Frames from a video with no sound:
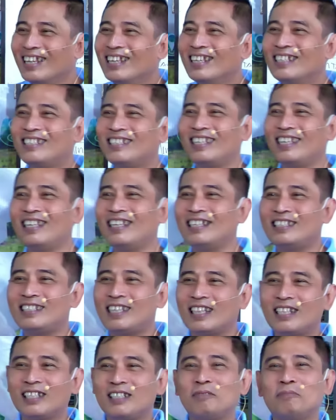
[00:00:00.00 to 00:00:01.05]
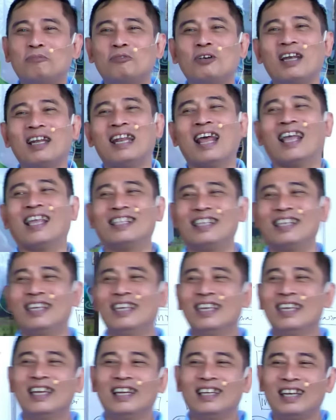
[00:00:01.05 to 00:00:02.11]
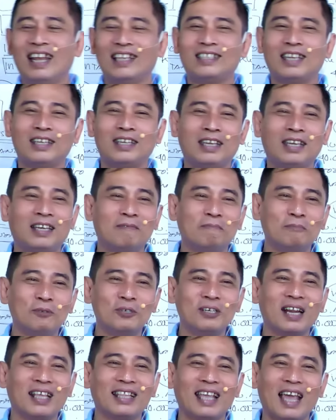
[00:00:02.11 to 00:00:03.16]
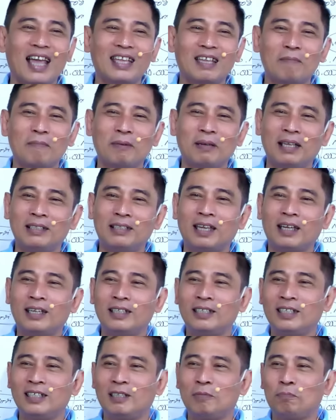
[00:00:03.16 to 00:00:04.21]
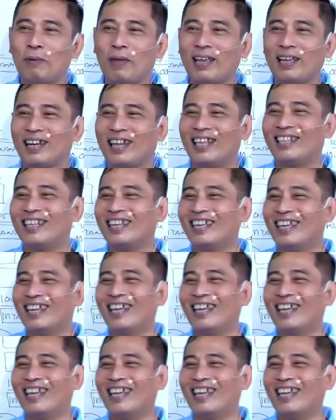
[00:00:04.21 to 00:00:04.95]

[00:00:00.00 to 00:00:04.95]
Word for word: Singset semua nanti. Tidak jadi gemuk nanti ayam ini, jadi sispek nanti.